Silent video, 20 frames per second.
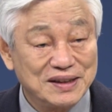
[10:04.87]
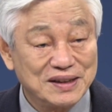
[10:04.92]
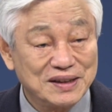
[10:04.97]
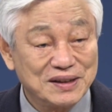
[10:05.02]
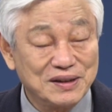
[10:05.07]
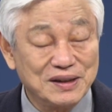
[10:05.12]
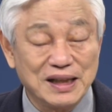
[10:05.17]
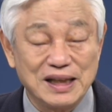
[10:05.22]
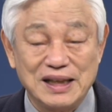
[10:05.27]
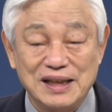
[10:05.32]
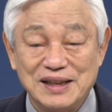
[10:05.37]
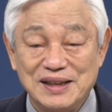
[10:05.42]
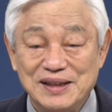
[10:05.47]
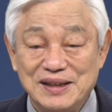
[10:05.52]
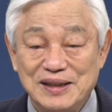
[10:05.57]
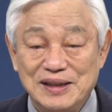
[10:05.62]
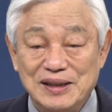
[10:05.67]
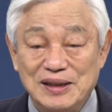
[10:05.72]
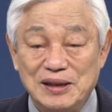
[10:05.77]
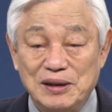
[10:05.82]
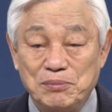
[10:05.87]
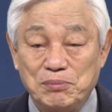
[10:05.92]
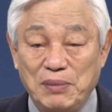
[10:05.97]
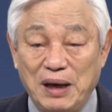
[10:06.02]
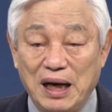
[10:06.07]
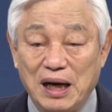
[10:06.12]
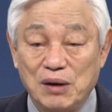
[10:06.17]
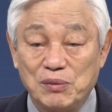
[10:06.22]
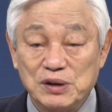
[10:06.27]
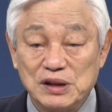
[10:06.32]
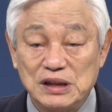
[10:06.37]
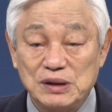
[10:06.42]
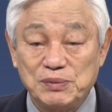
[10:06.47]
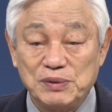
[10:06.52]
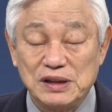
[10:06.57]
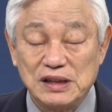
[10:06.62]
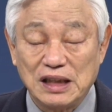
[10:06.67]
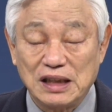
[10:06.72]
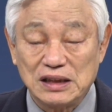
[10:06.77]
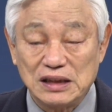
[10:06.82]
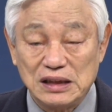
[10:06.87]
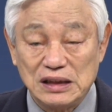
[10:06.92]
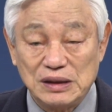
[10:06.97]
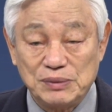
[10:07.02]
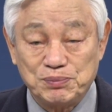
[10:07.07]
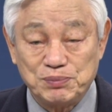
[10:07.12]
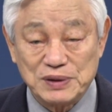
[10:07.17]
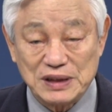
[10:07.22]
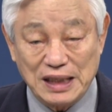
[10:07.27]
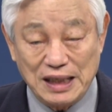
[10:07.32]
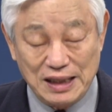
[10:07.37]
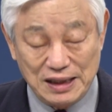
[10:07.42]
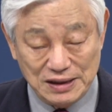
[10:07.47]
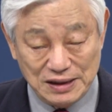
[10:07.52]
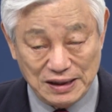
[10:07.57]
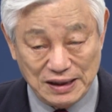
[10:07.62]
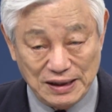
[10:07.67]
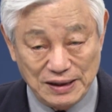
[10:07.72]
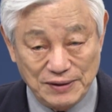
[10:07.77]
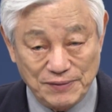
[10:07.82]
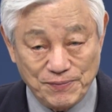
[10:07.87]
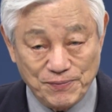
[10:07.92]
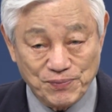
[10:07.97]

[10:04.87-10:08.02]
그게 마가본 11장 24절에